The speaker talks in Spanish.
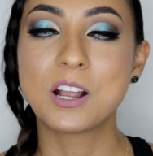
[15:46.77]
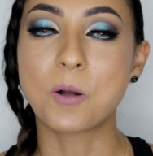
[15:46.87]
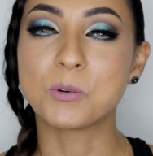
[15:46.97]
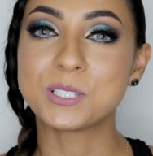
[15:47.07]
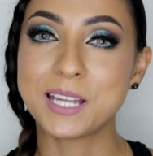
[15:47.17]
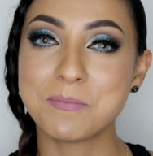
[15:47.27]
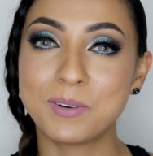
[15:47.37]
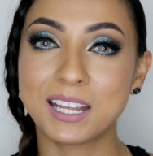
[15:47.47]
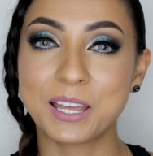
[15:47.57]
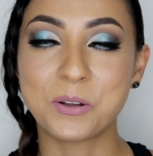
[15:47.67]
Como
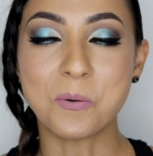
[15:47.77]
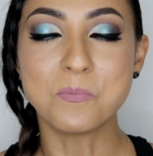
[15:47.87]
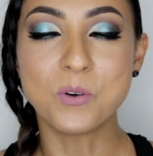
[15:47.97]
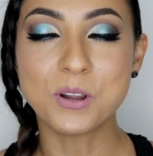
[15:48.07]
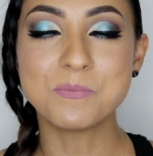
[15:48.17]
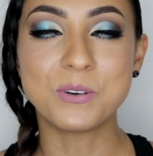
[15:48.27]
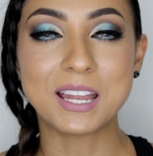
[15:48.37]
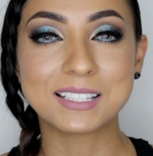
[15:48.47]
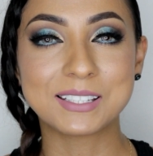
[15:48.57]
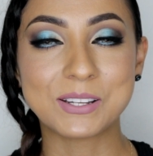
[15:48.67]
siempre quedo muy
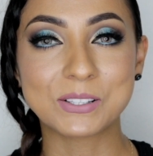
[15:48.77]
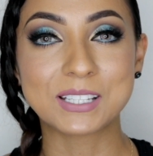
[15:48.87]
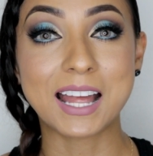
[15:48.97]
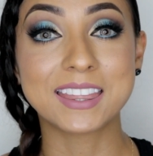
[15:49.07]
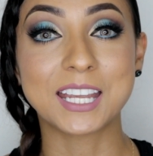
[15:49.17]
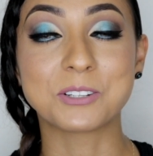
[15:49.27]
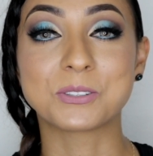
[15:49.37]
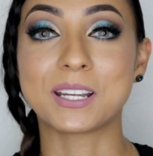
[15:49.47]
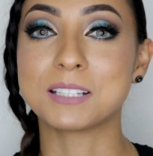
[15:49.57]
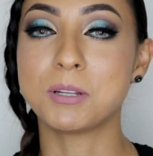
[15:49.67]
muy ansiosa de que
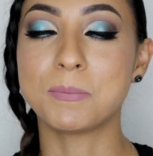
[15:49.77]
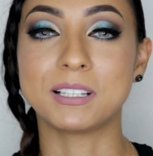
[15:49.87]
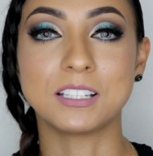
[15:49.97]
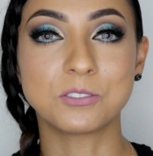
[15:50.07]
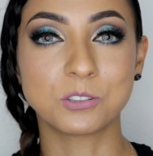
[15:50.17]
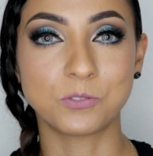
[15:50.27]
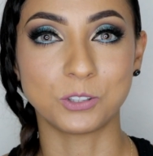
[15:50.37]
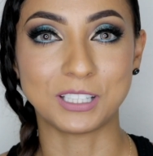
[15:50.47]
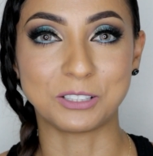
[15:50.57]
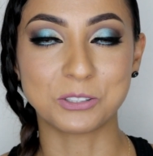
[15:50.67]
ustedes me manden sus
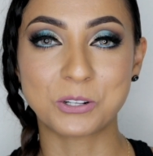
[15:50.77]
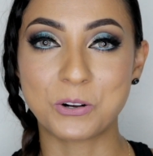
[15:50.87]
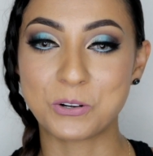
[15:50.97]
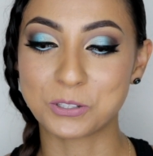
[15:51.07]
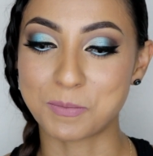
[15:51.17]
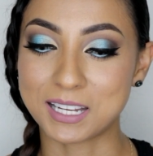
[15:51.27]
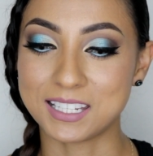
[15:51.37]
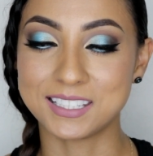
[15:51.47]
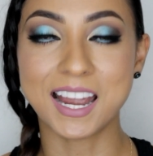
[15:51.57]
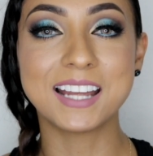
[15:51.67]
fotitos con los
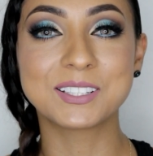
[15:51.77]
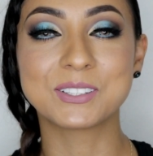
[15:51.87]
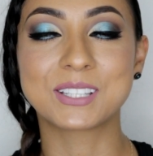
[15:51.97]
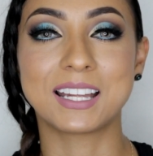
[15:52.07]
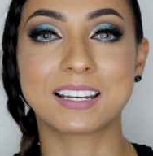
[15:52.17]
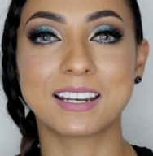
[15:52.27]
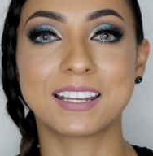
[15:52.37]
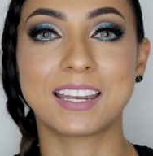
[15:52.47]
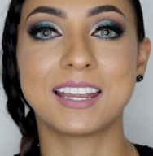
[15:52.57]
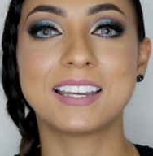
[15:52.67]
maquillajes que ustedes
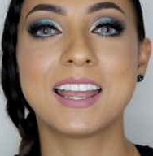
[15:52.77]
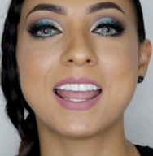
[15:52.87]
recreen.